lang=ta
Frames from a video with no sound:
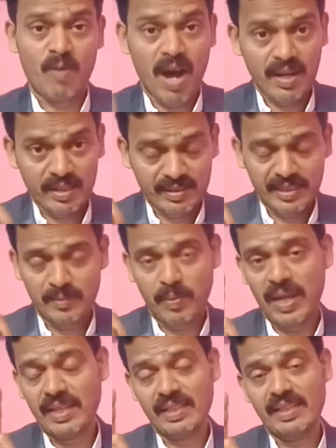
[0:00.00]
வானத்தின்
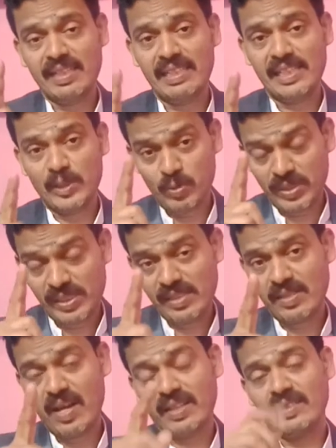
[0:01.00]
பலகணிகளை
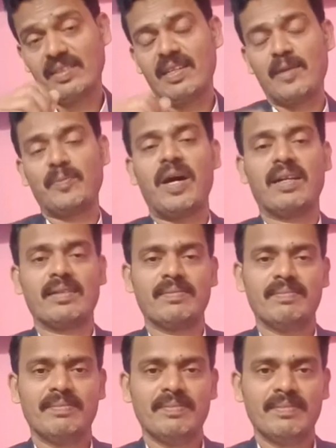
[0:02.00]
உங்களுக்காக திறப்பார்
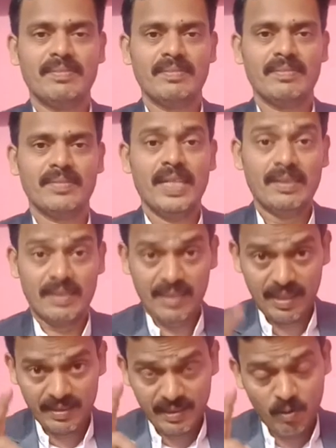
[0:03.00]

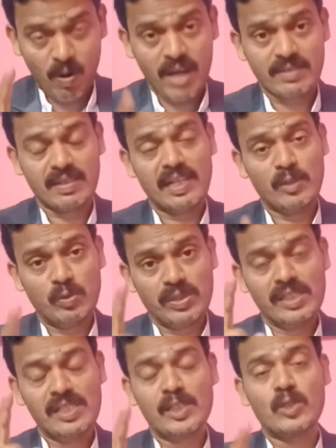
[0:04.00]
திறந்த வாசலை
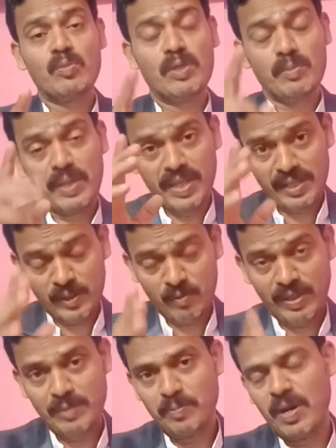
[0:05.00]
உங்களுக்கு முன்பதாக
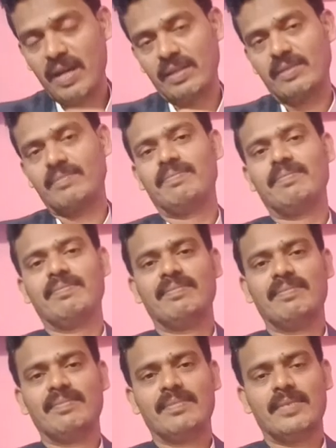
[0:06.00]
வைப்பார்
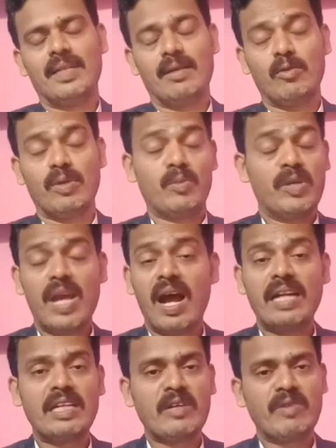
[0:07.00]
நம்முடைய
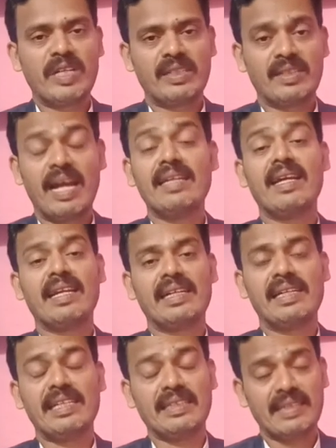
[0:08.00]
ஆண்டவர்
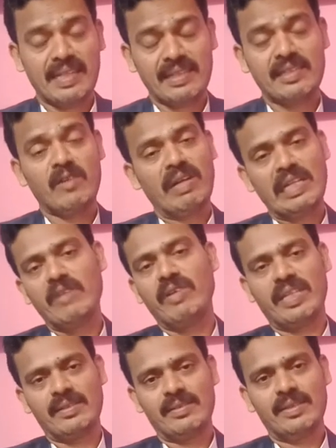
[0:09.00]
கல்லறைகளை திறக்க
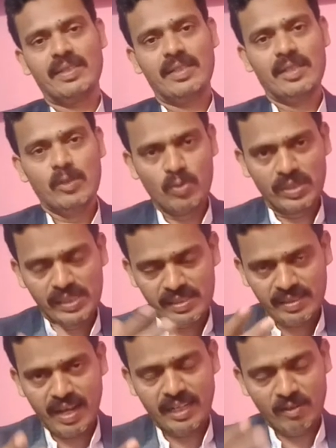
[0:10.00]
வல்லவர்
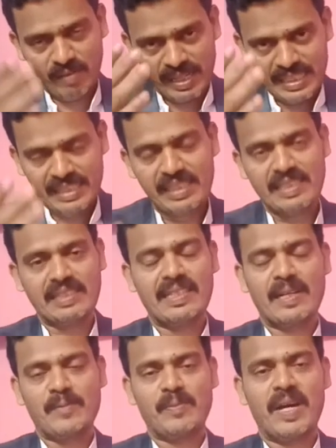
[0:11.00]
உங்களுக்கான வழிகளை
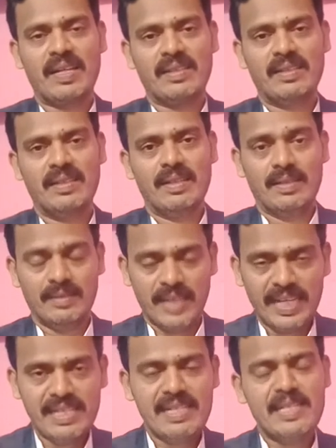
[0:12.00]
திறப்பார்
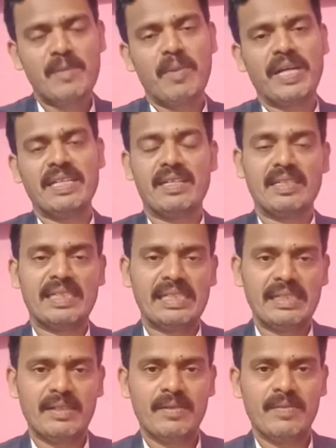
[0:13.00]

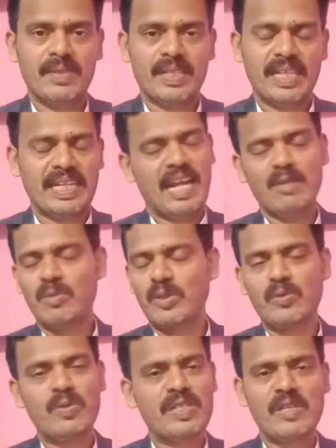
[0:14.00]
தைரியமாயிருங்கள் என்
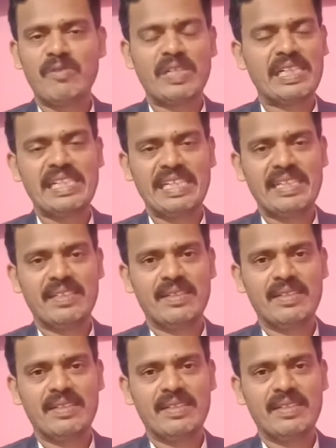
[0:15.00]
அன்புக்குரியவர்களே